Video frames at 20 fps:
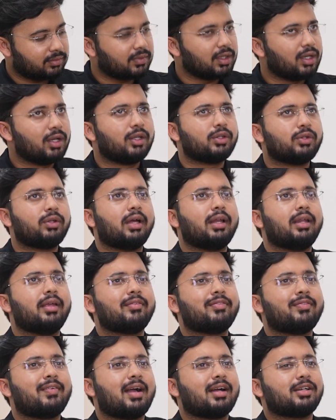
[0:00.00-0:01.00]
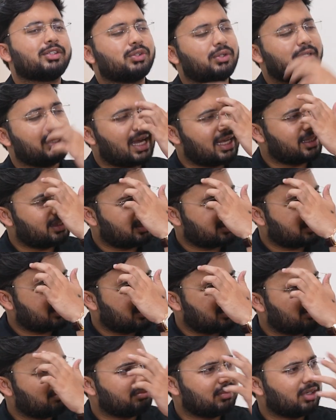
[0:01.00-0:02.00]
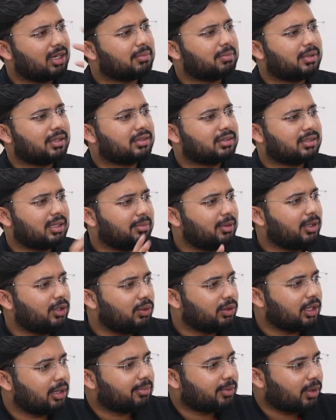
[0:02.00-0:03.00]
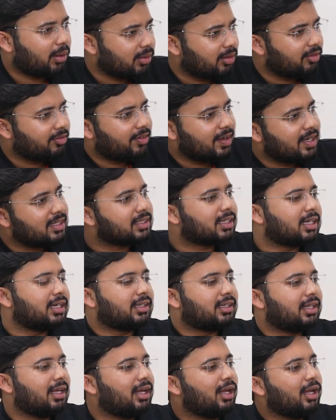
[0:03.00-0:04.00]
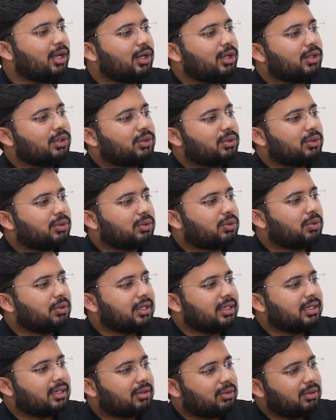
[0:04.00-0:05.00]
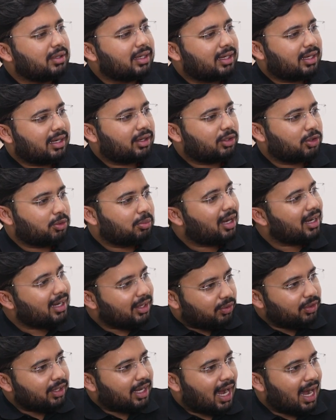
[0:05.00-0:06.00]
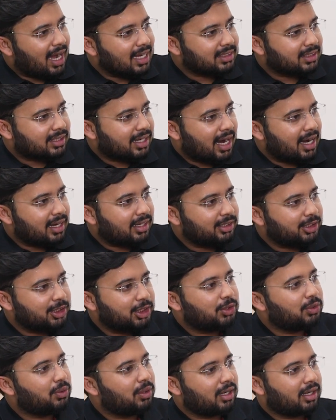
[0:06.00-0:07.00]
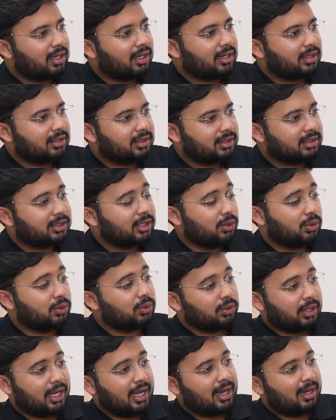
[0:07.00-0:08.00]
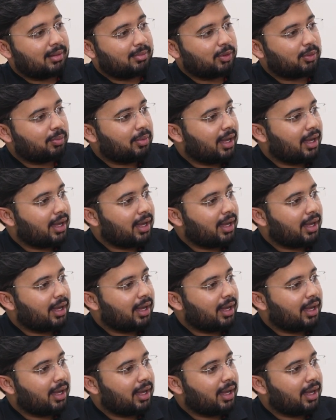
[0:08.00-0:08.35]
हैं हम्म। तो यार ये फैक्ट्स को याद रखना लगभग सभी लोग ये प्रॉब्लम फेस करते हैं तो कोई कोई तुम्हारी हाँ। कोई खास स्ट्रैटेजी हो अगर जिससे लोगों की हेल्प हो